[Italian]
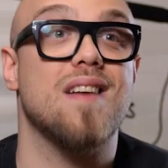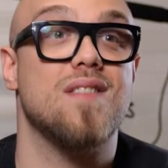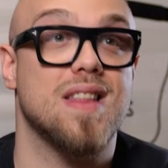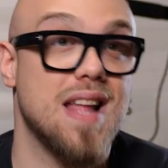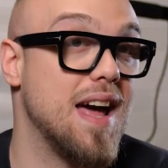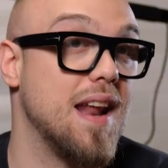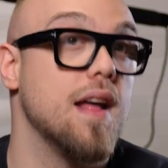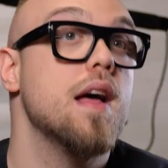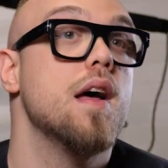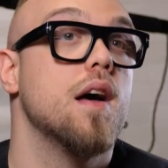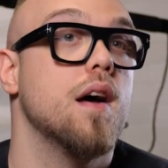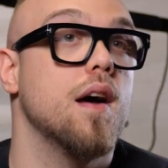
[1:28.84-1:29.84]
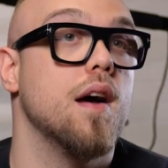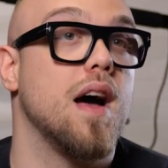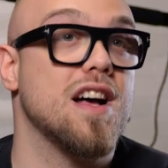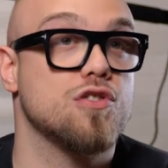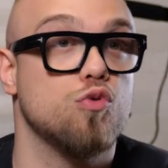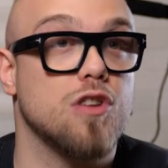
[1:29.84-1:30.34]
evitare eh,
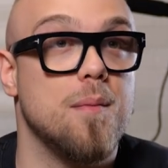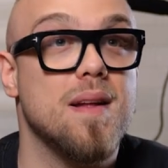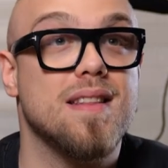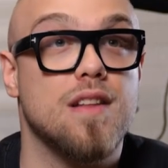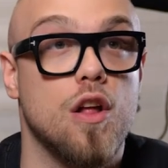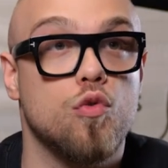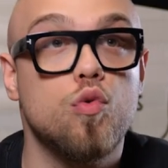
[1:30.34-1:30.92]
assolutamente